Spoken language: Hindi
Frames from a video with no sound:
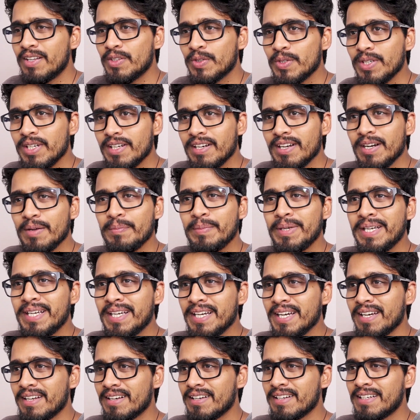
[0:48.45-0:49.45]
तो यार अभी
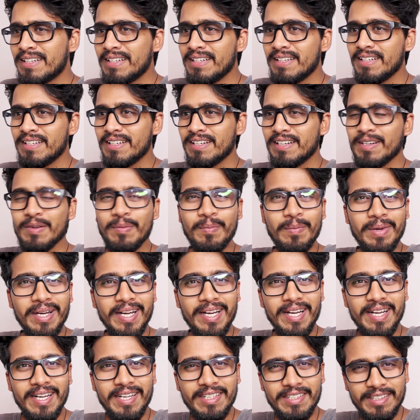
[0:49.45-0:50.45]
क्या है ना कि
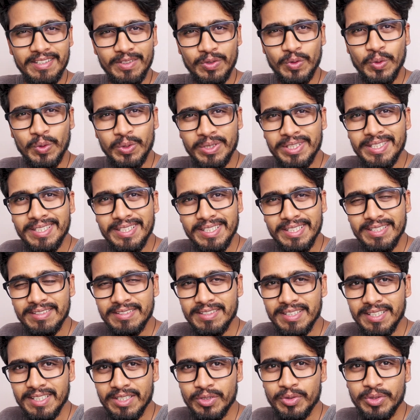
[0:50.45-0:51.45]
मैं दो तीन दिन
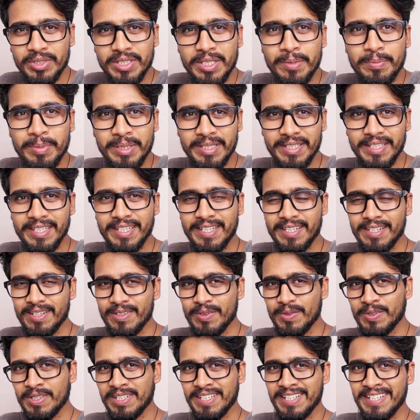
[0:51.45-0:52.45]
से ट्विटर पे देख रहा
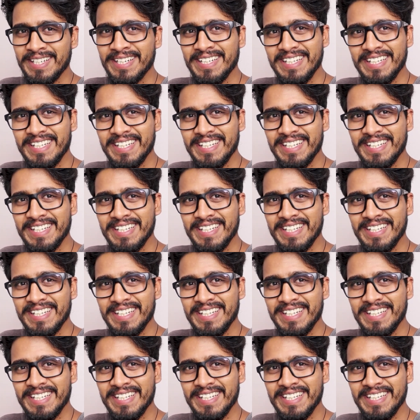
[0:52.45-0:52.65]
हूँ कि